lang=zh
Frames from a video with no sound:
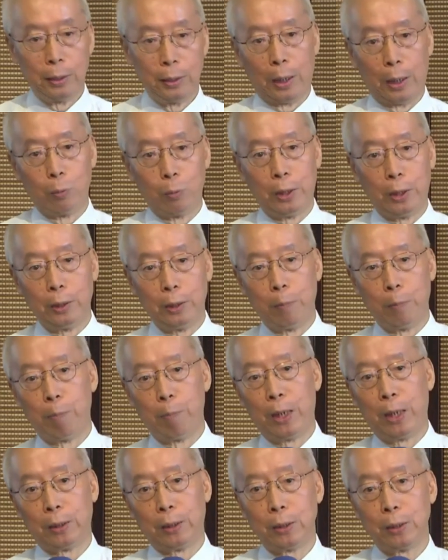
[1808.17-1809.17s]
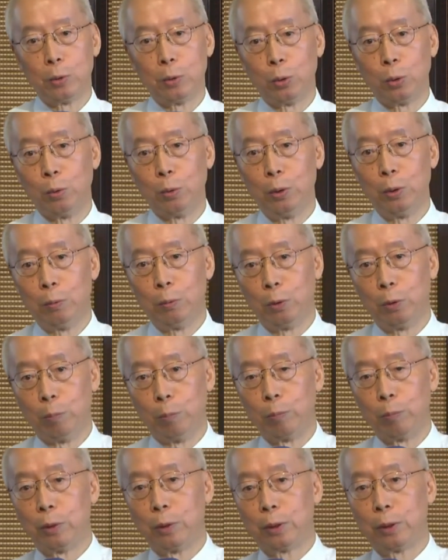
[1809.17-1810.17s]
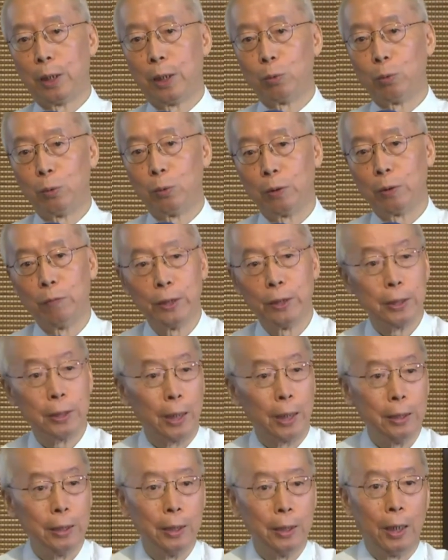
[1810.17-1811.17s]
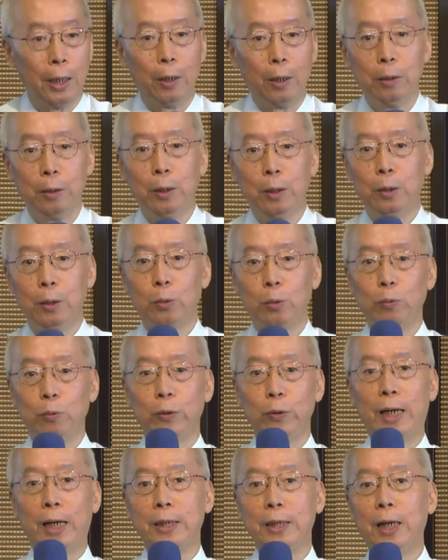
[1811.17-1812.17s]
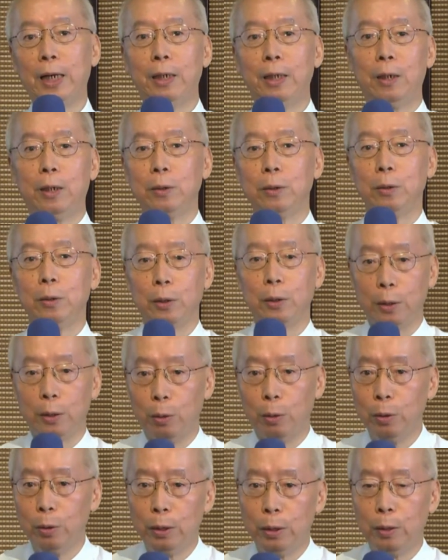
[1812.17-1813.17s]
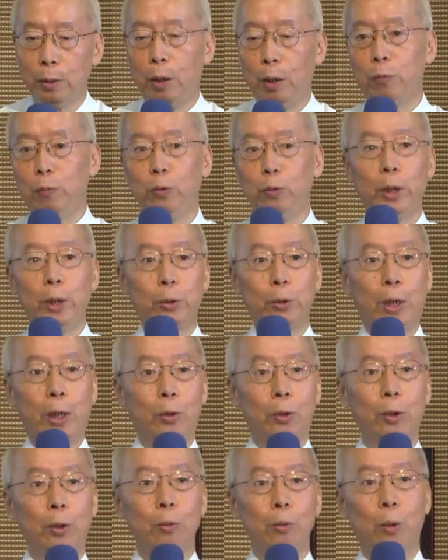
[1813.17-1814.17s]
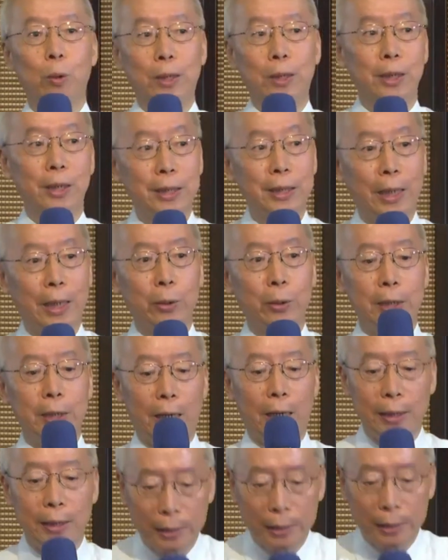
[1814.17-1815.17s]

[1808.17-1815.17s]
位很棒的师兄为我们导读跟分享，好，祝福大家啊，都能够啊福慧双修，广结善缘，感恩大家，